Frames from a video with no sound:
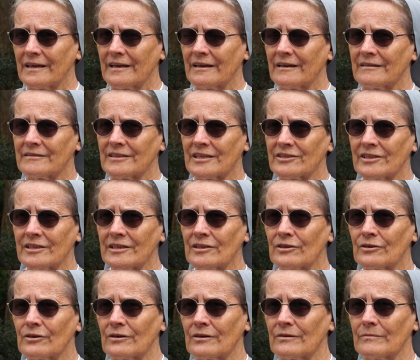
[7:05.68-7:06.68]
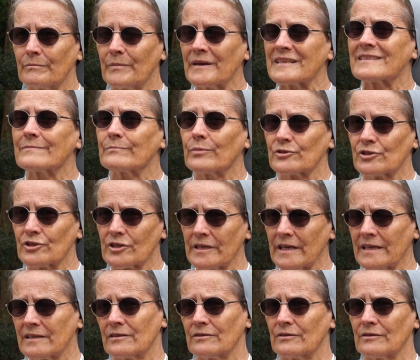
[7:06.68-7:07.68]
e, nie tylko
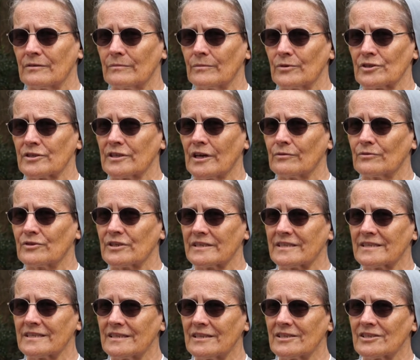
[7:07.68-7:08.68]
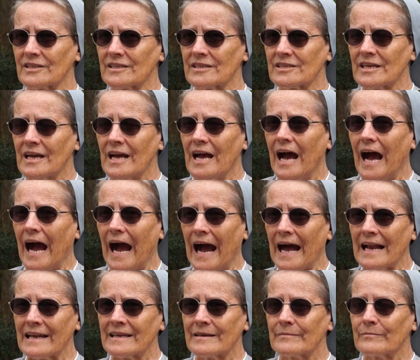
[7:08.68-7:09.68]
bezpośrednio można uczestniczyć,
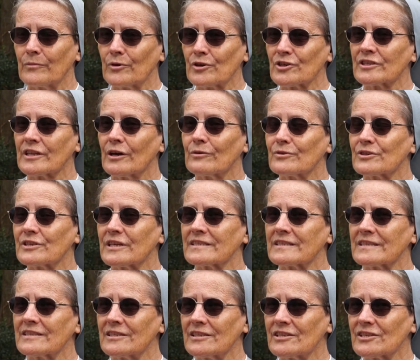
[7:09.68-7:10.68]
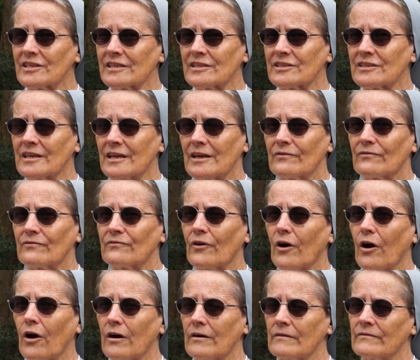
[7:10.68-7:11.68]
ale można uczestniczyć
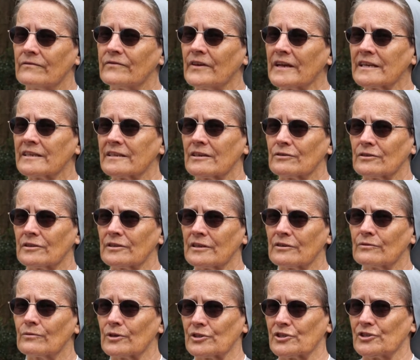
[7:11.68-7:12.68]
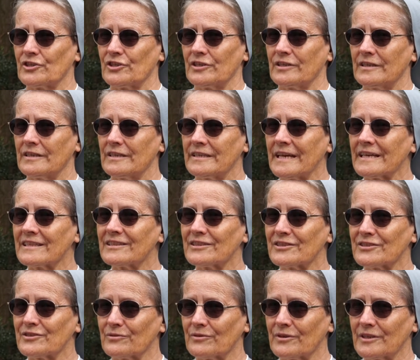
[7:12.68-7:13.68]
w wielkiej odległości,
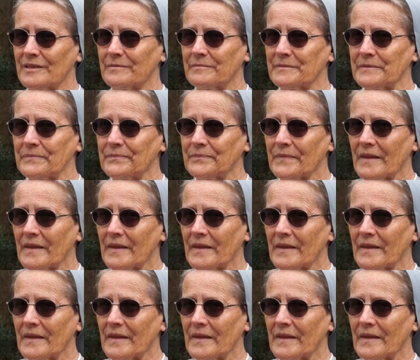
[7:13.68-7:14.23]
jedni z drugimi.